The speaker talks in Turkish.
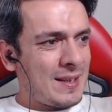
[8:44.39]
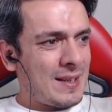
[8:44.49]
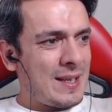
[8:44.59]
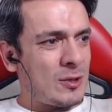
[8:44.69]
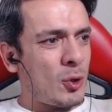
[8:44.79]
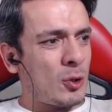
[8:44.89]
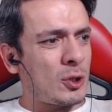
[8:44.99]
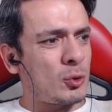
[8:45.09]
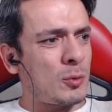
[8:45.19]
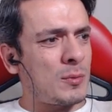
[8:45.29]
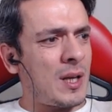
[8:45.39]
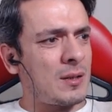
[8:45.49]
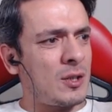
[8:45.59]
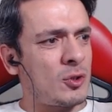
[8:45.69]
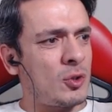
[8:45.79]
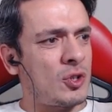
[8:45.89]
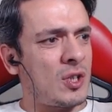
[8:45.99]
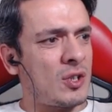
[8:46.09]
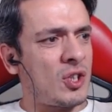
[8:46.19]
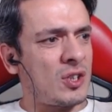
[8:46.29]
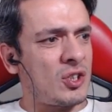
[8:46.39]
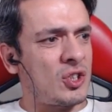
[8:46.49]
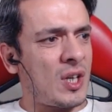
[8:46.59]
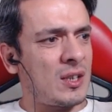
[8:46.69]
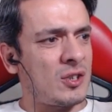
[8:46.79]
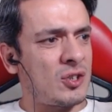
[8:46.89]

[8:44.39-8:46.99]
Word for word: Ee, solda da durumlar yazıyor işte. Çadır inşa edildi.